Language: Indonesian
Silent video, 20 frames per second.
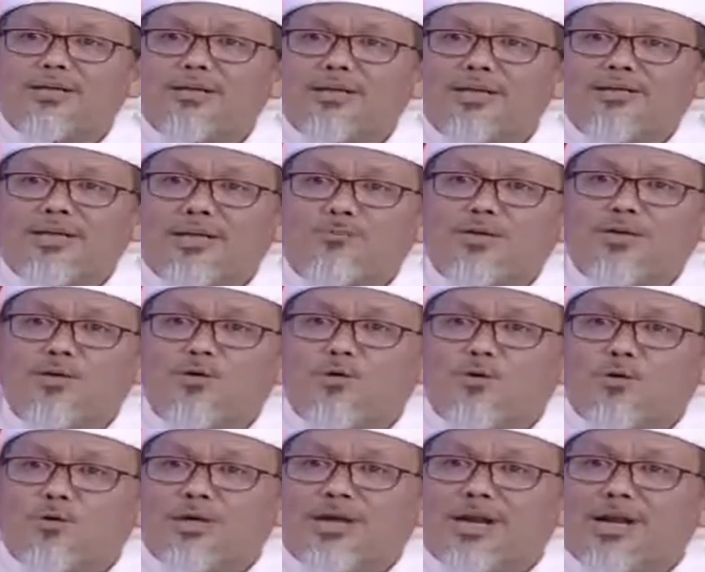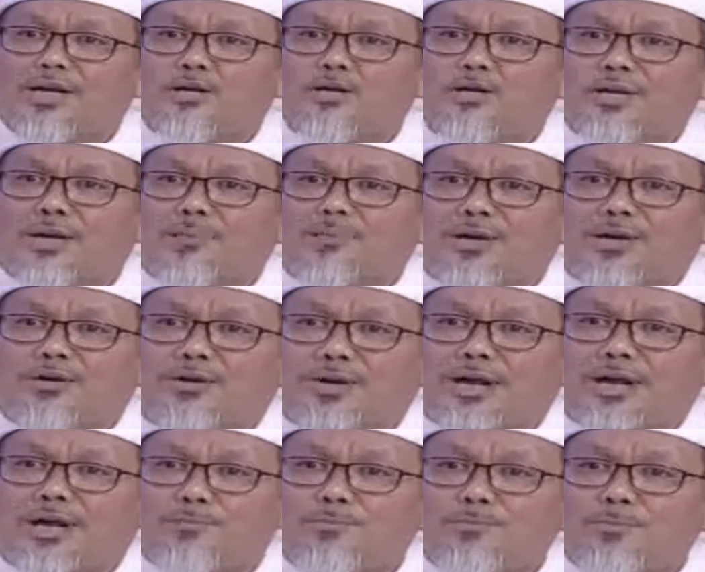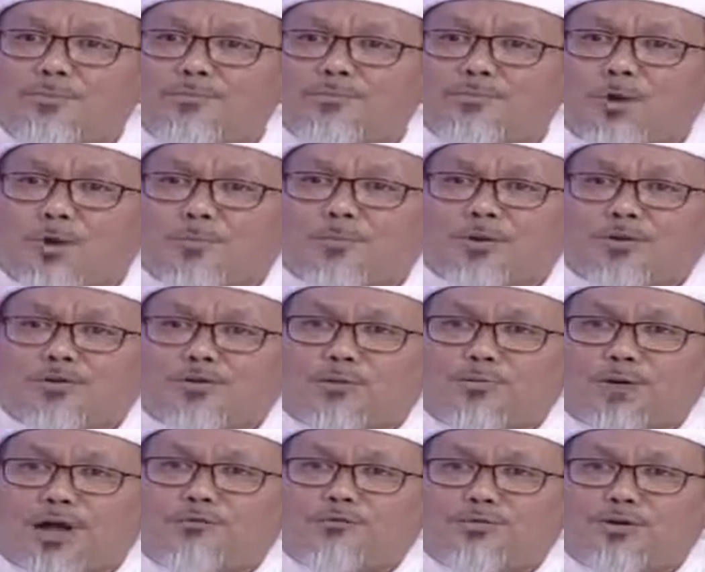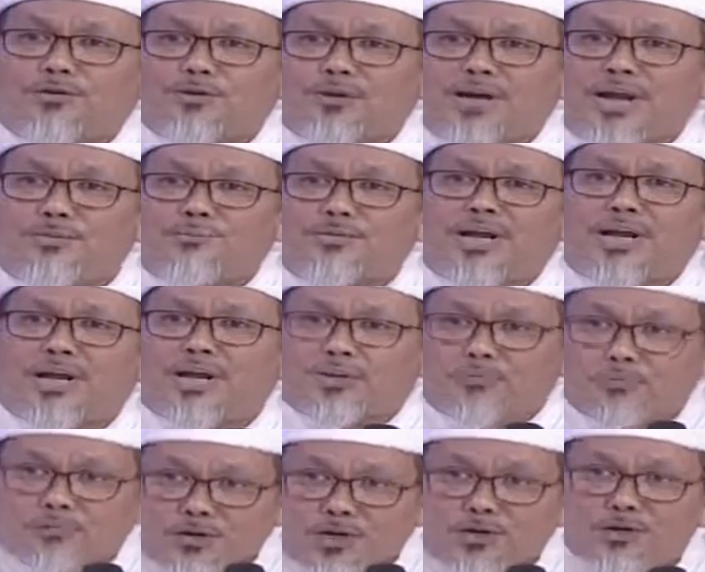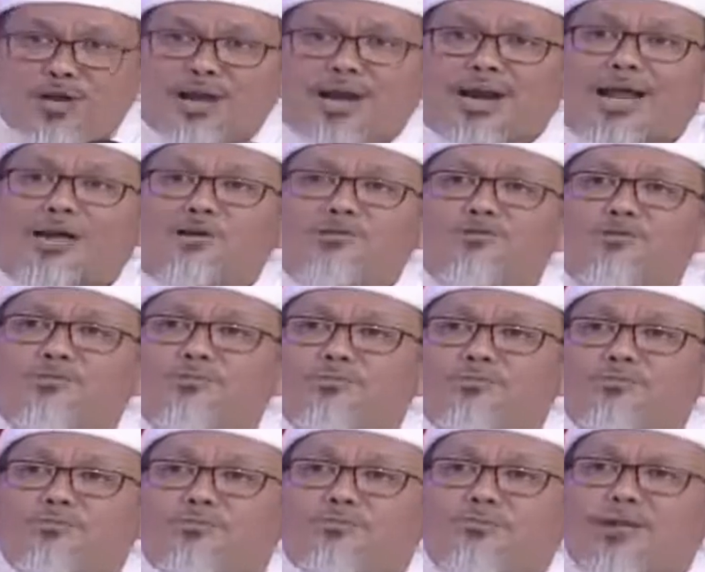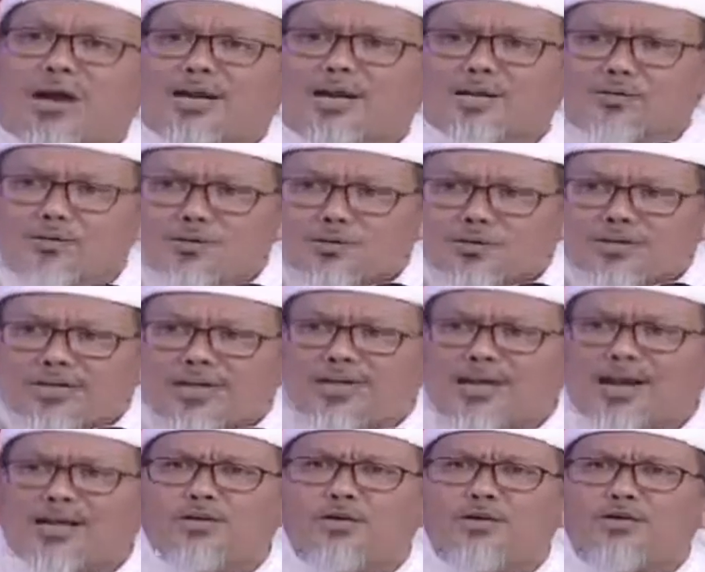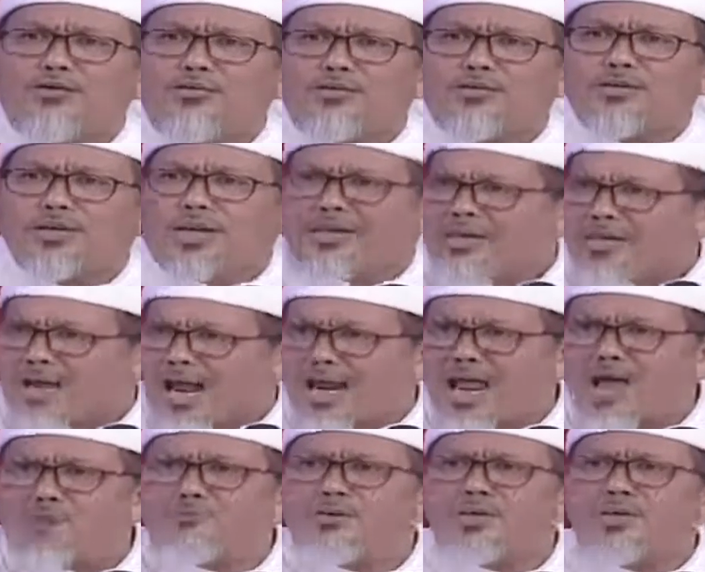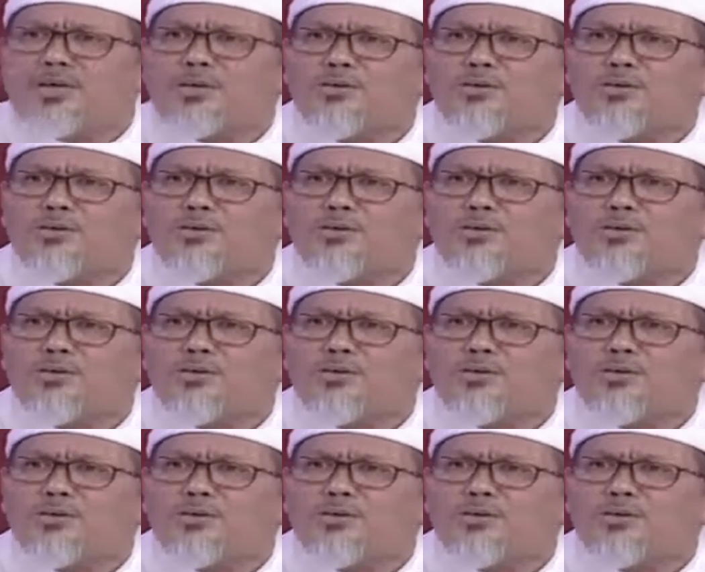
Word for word: Dan Baik. saya mendukung yang diucapkan oleh Profesor Mahfud MD minggu yang lalu ada tujuh skenario itu, ya didalami.